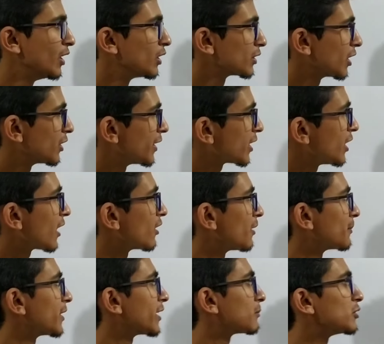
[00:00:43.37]
তাহলে দেখে এখন
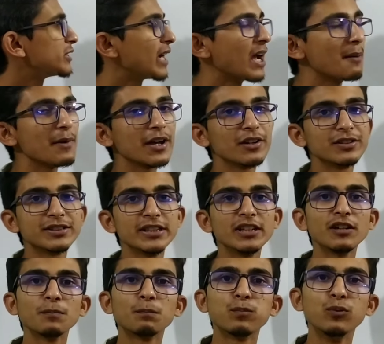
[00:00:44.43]
আমরা দেখবো যে অ্যামাইনো অ্যাসিড
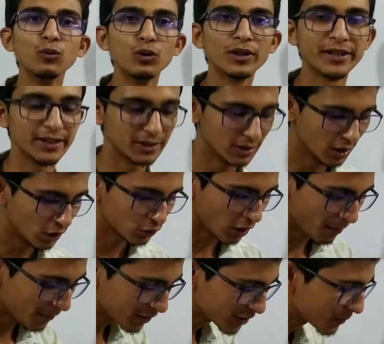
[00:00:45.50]
পুল কি তো
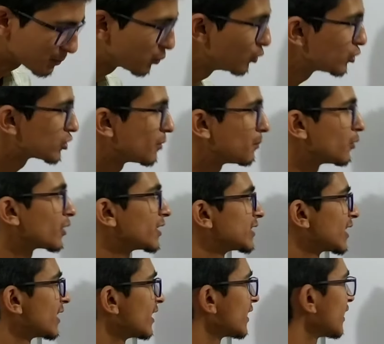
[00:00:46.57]
অ্যামাইনো অ্যাসিড পুল সম্পর্কে
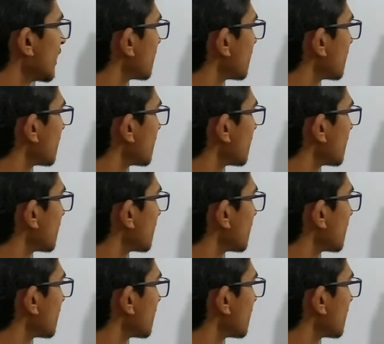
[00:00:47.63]
জানার আগে